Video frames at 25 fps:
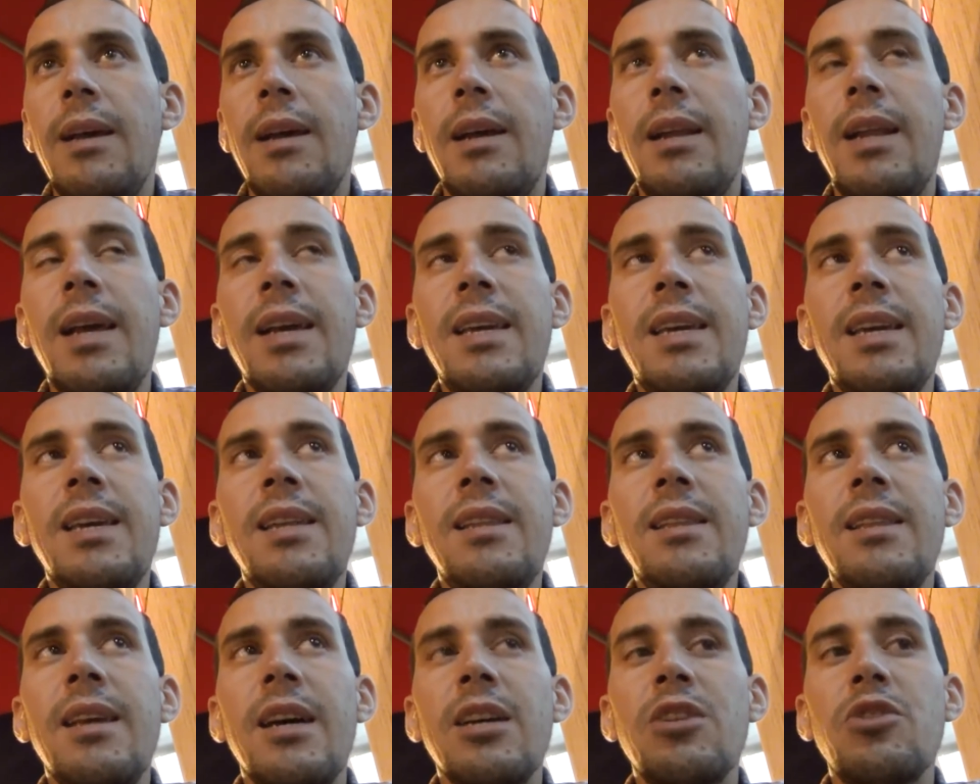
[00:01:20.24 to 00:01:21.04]

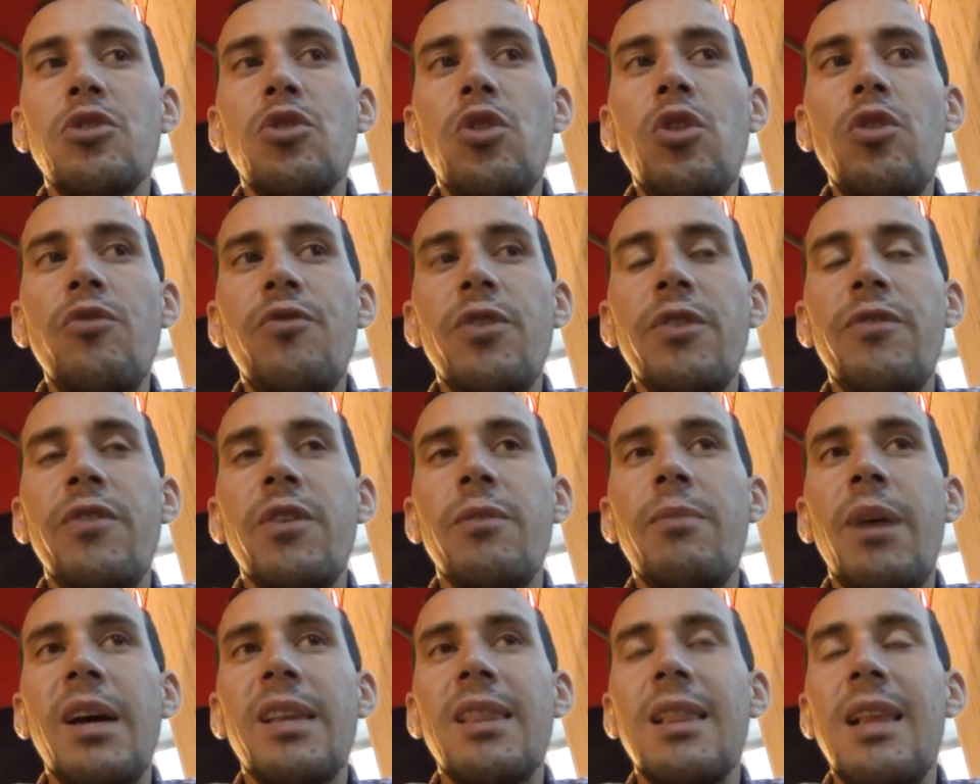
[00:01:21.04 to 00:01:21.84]
لكن الصحفي في
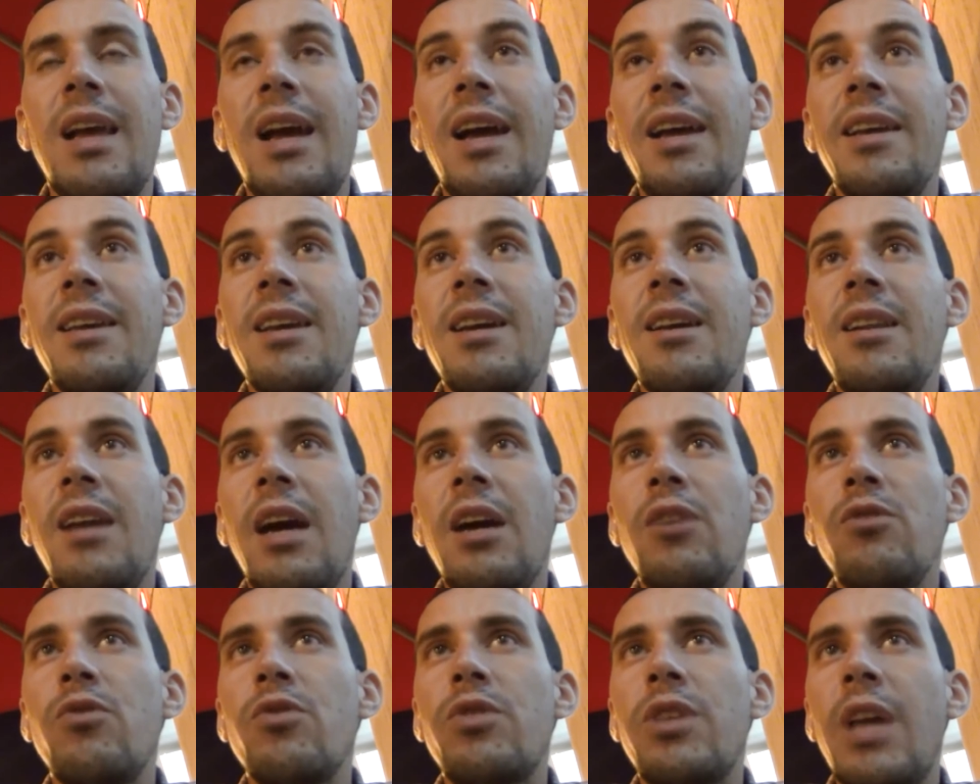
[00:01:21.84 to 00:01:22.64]
بعض الأحيان
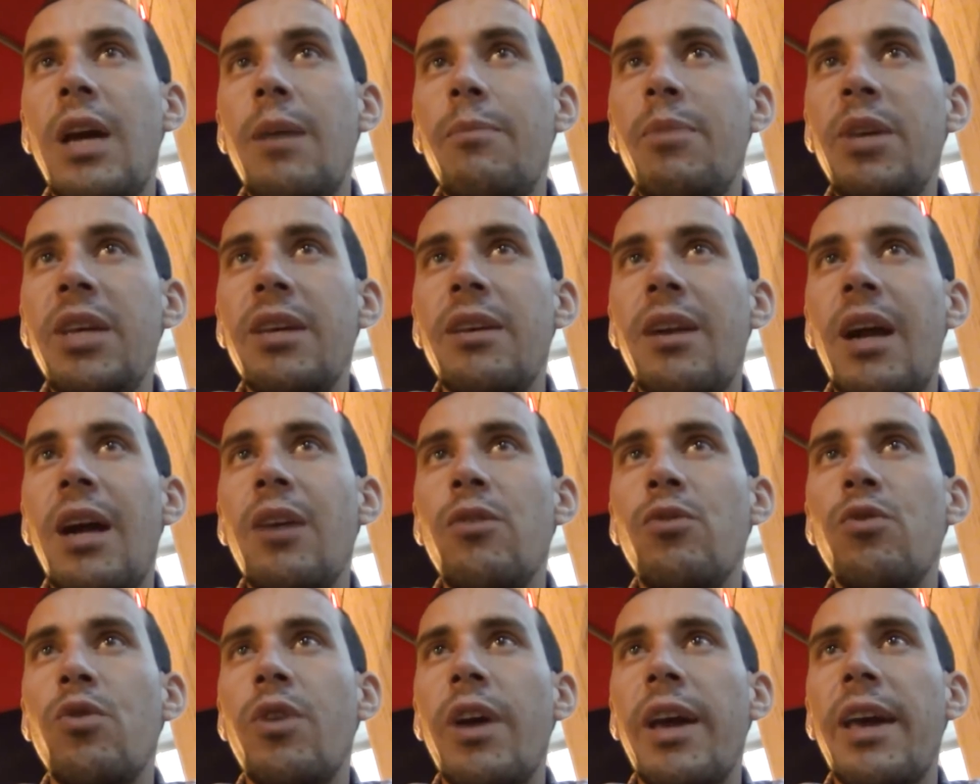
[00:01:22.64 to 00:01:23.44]
عنده تعبير
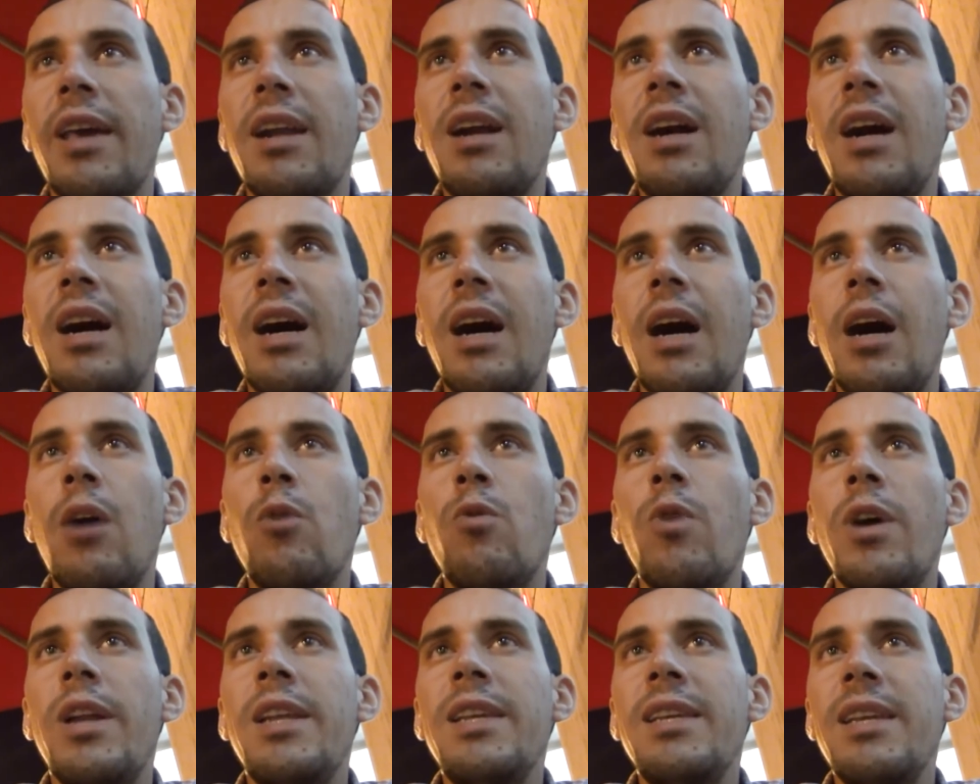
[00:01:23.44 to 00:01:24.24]
عنده قراءة
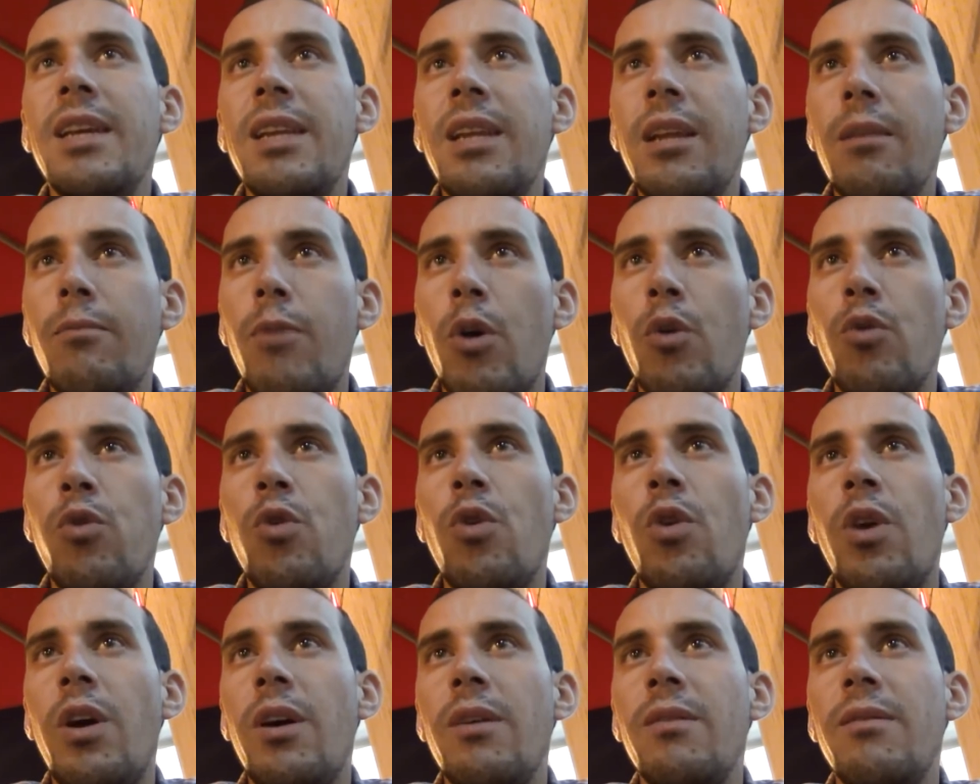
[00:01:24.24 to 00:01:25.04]
أولية
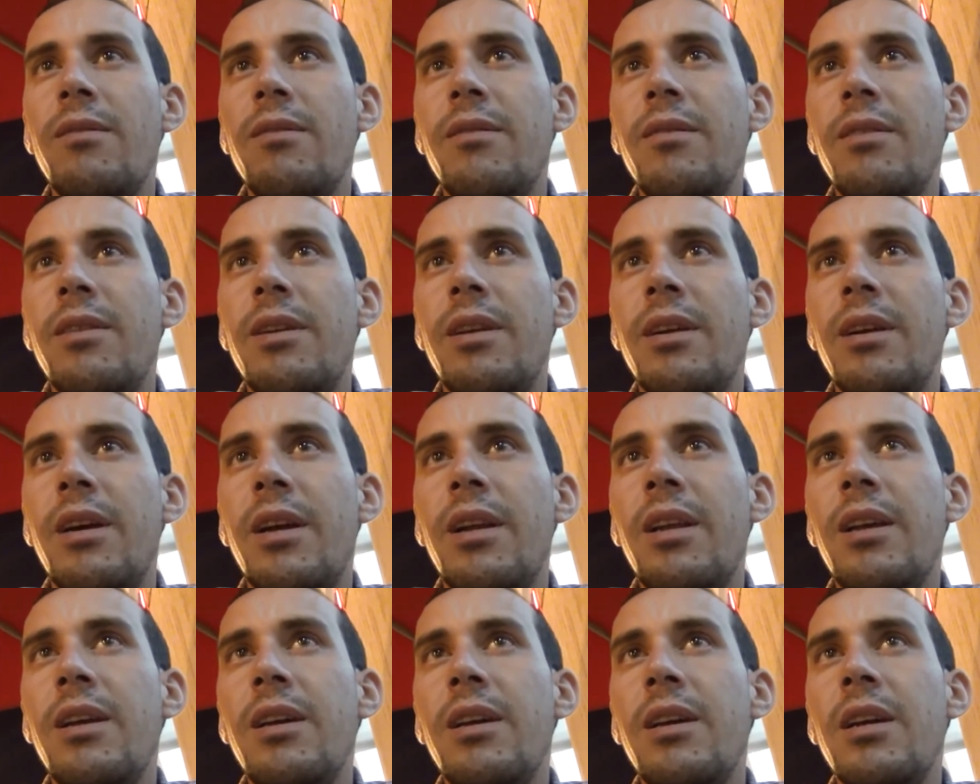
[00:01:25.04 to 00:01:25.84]
للموضوع
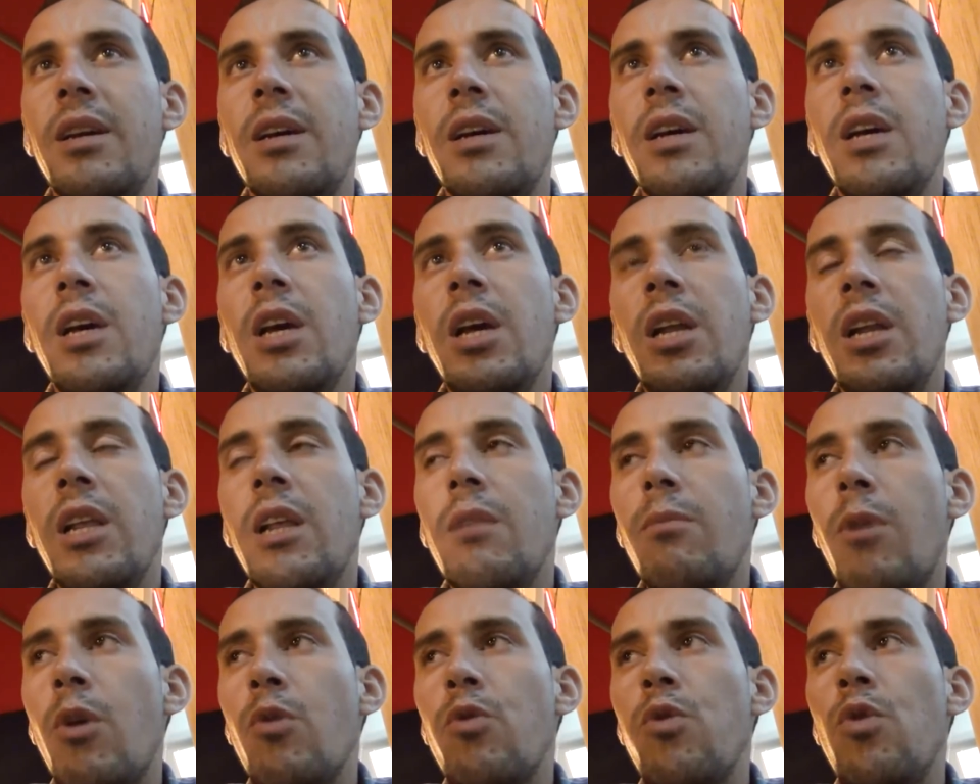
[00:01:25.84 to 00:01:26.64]
آه،
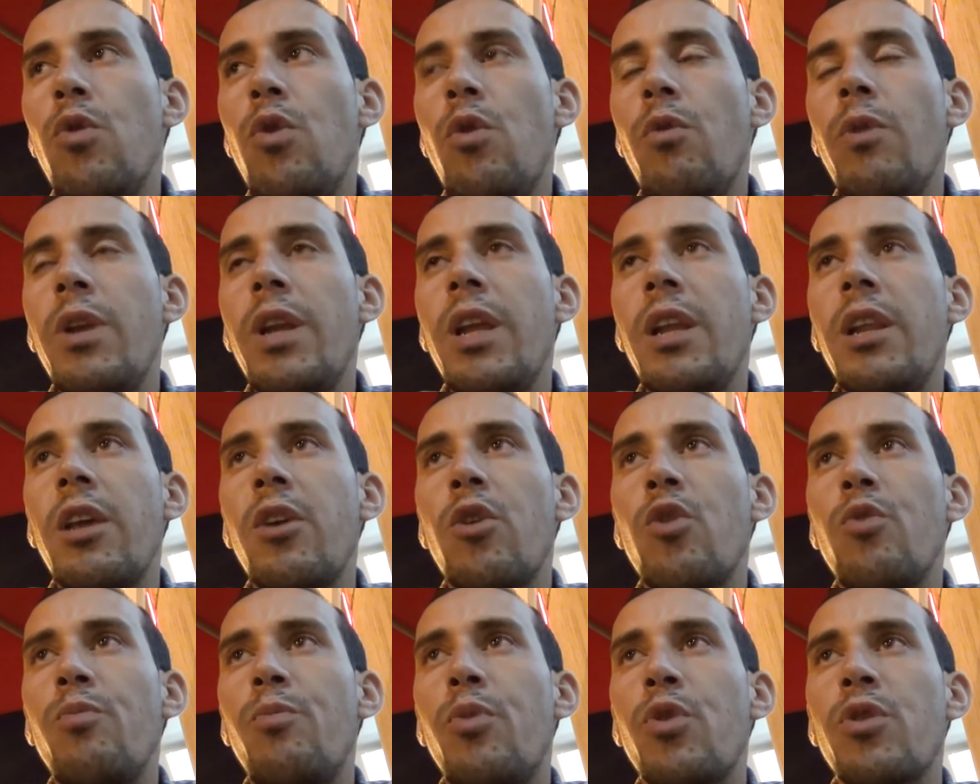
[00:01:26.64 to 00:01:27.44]
للموضوع ولا
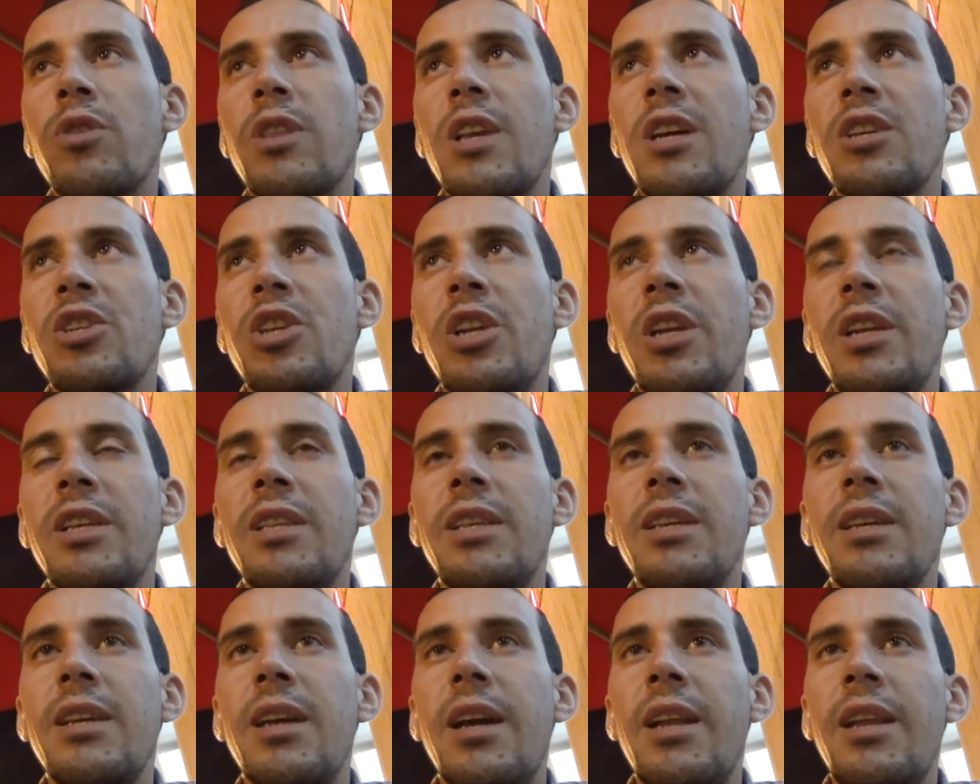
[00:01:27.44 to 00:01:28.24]
للروبورتاج
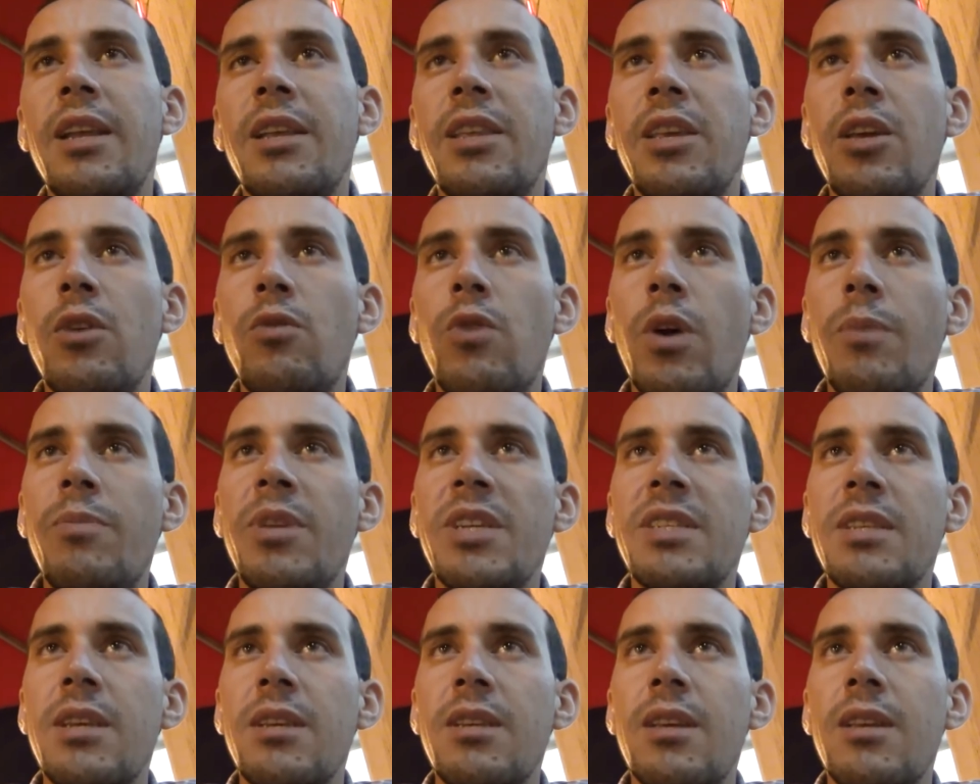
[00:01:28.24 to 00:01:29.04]
الذي الذي هو
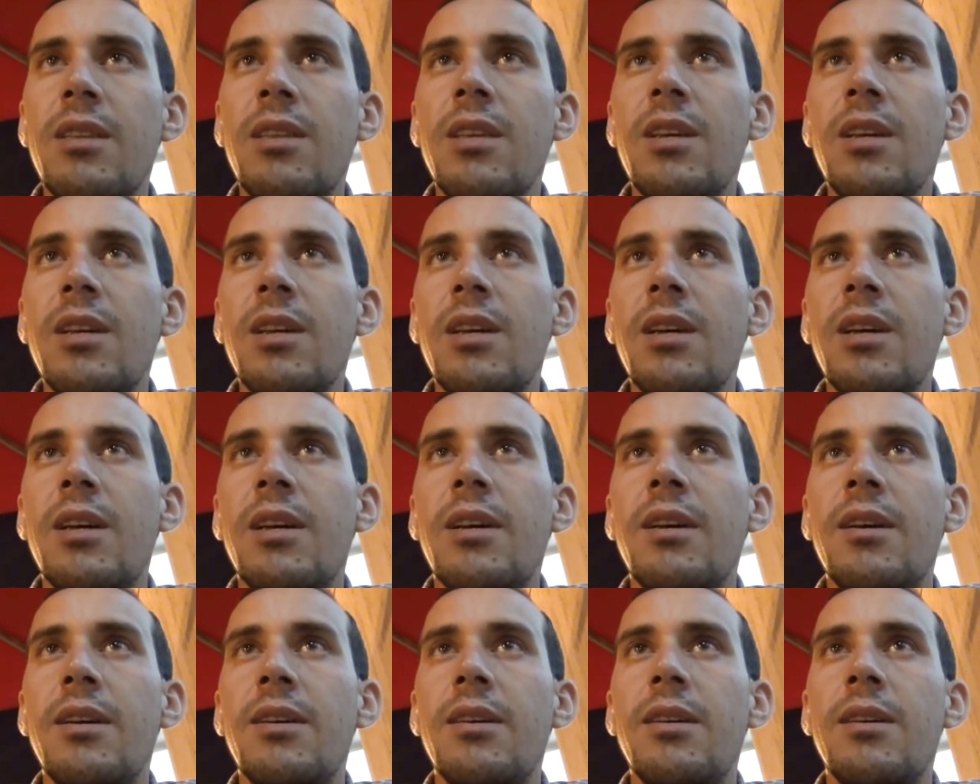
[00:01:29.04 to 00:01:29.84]
بصدد
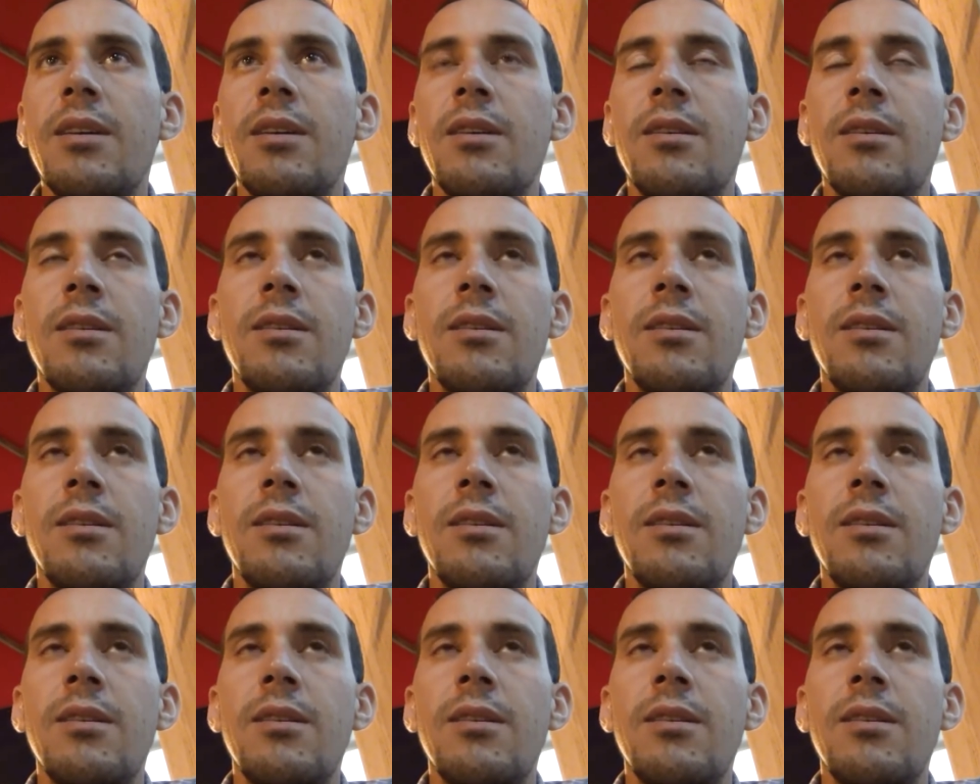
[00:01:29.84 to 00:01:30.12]
آه،